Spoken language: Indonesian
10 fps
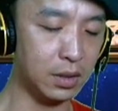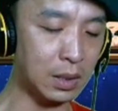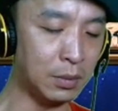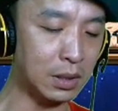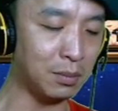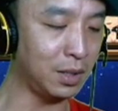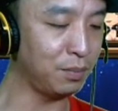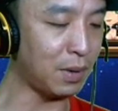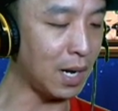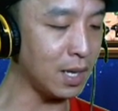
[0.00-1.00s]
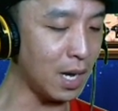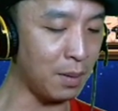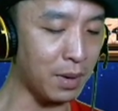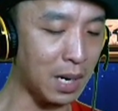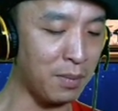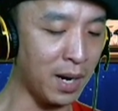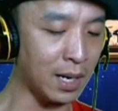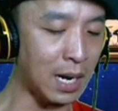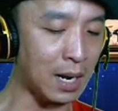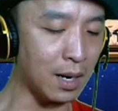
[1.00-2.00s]
teman-teman banyak yang
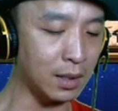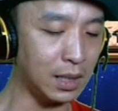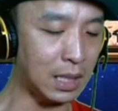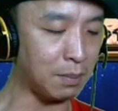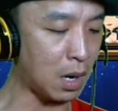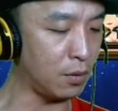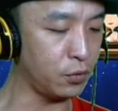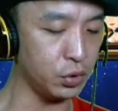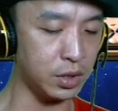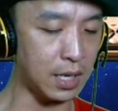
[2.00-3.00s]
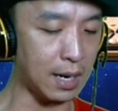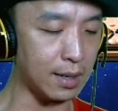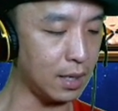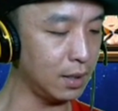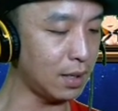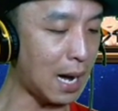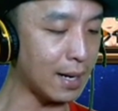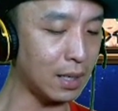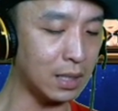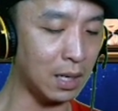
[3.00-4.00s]
meremehkan Arang tidak mau fusion Arang
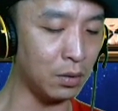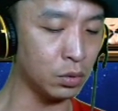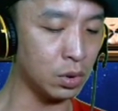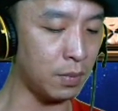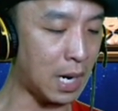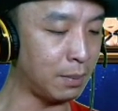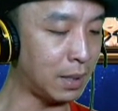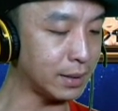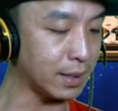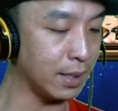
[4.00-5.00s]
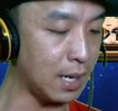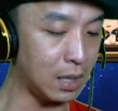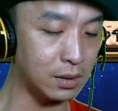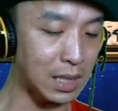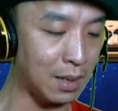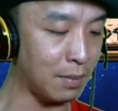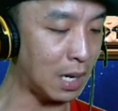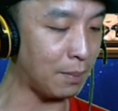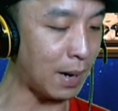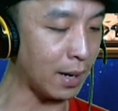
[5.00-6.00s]
Arangnya untuk bahan material saya
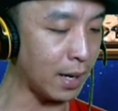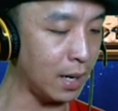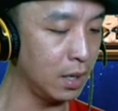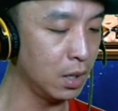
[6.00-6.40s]
malah pakai